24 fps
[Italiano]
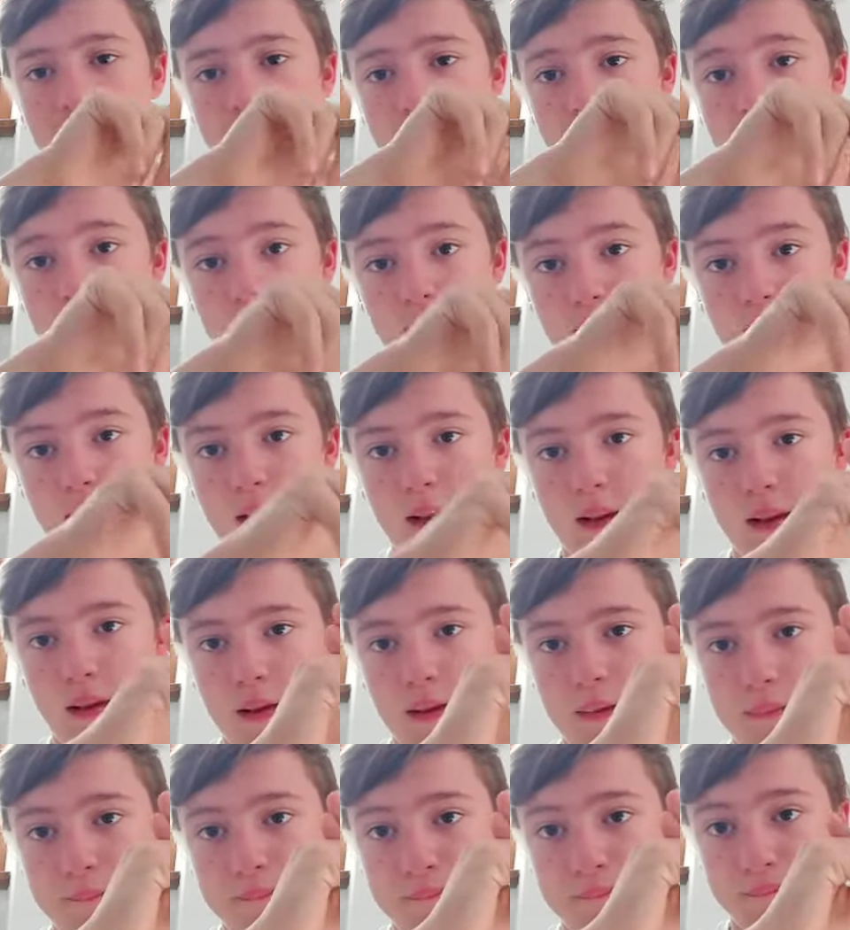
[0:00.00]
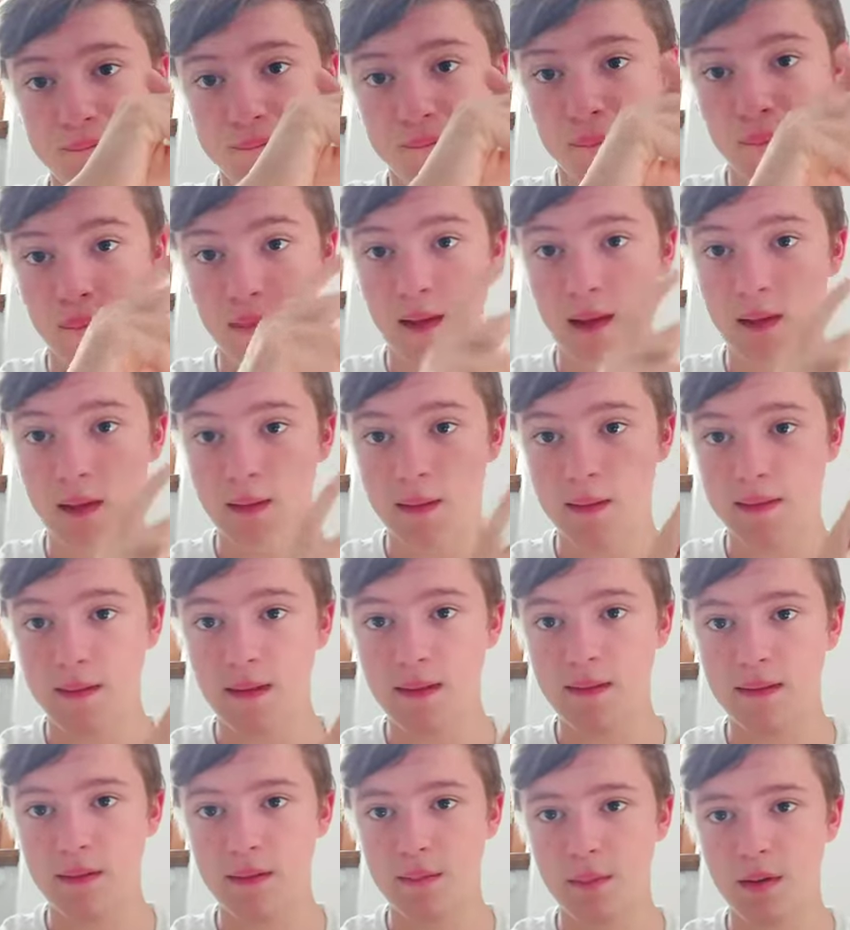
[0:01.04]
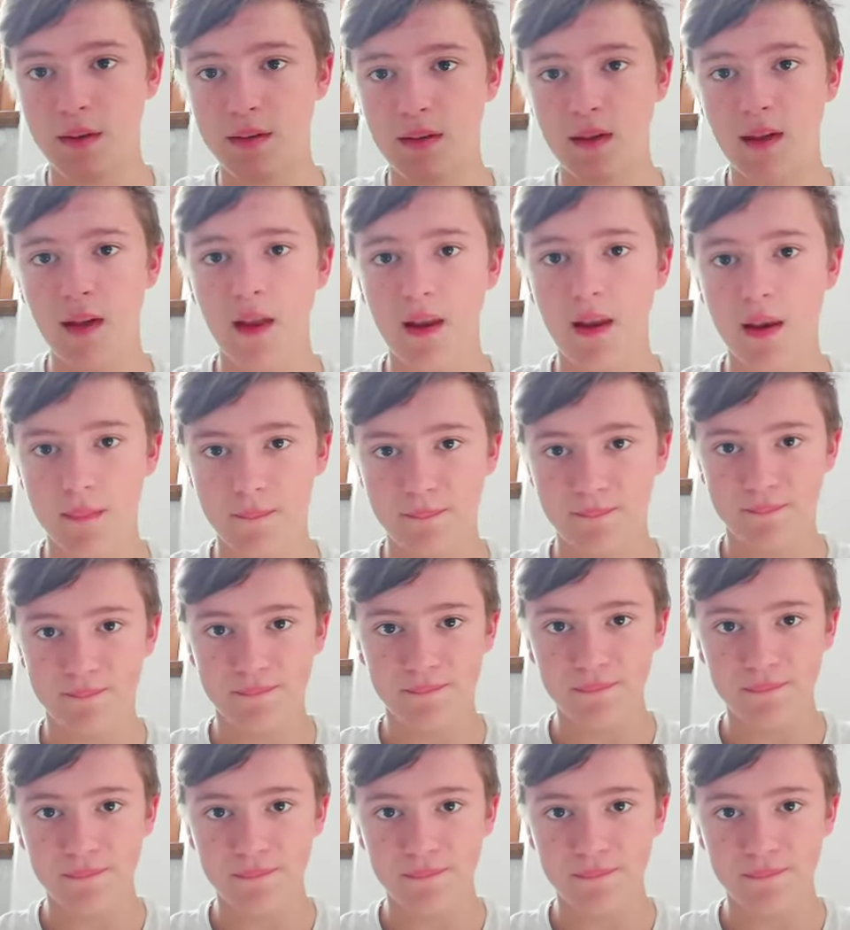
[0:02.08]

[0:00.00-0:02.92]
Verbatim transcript: del, ehm, dei tennisti maschili